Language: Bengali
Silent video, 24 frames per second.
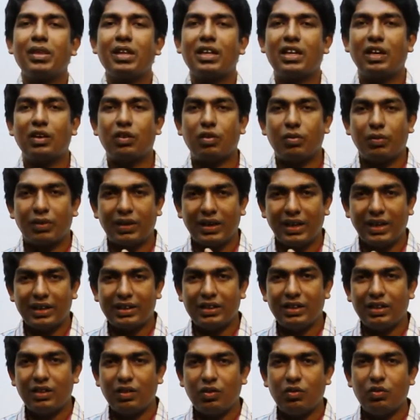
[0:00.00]
কেউ তোমাকে
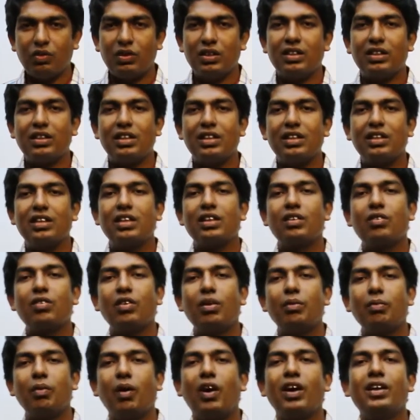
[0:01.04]
একদিন দুই দিন তিন দিন করে
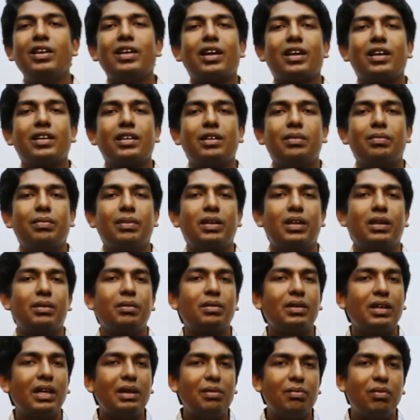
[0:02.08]
ভয় দেখাতে পারে এবং
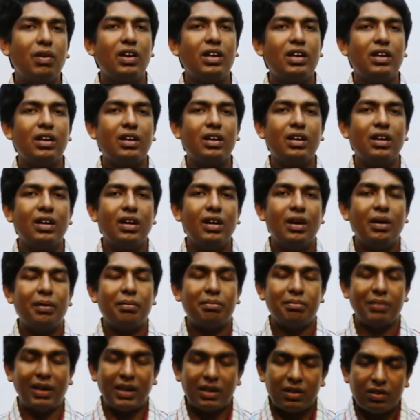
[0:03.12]
এই ভয়ের
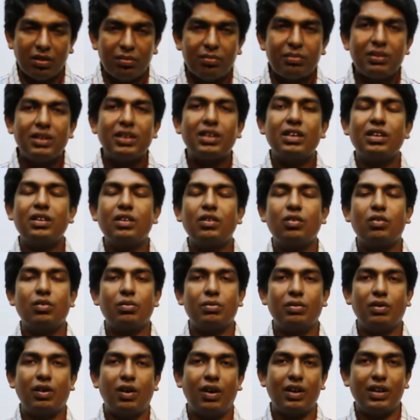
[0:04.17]
মাধ্যম দিয়ে কিন্তু
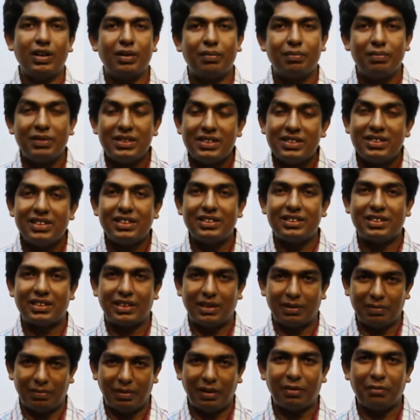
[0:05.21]
তুমি অনেক পিছিয়ে
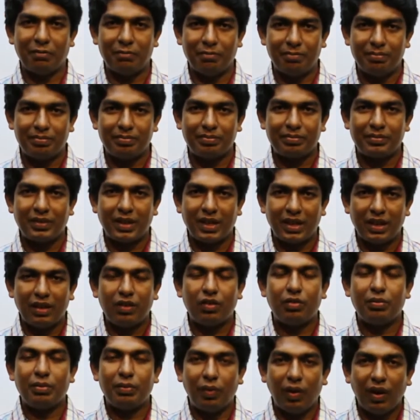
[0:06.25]
যেতে পারো
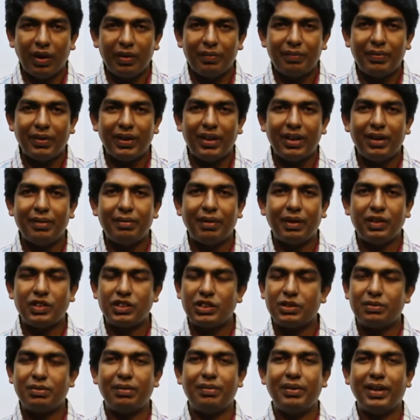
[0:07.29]
তুমি ভয় পেলে
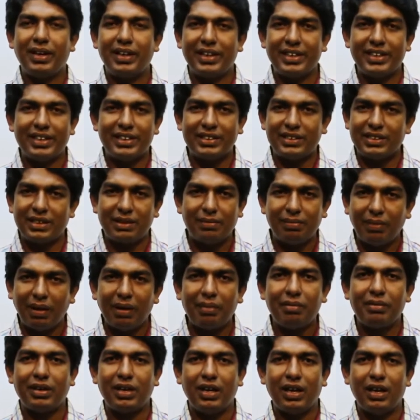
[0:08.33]
মানসিকভাবে আর এগিয়ে যেতে
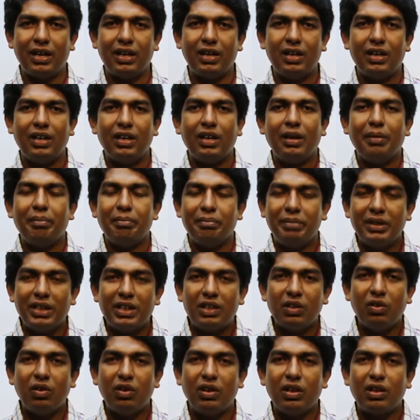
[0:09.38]
পারবে না ভীত
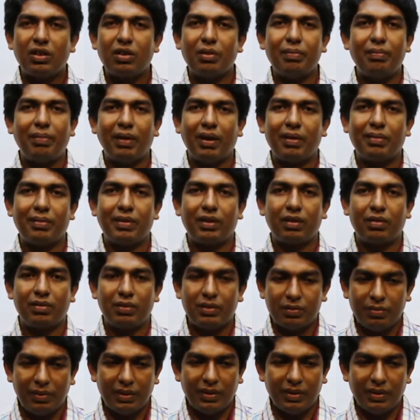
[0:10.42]
হলে তুমি পারবে না তোমার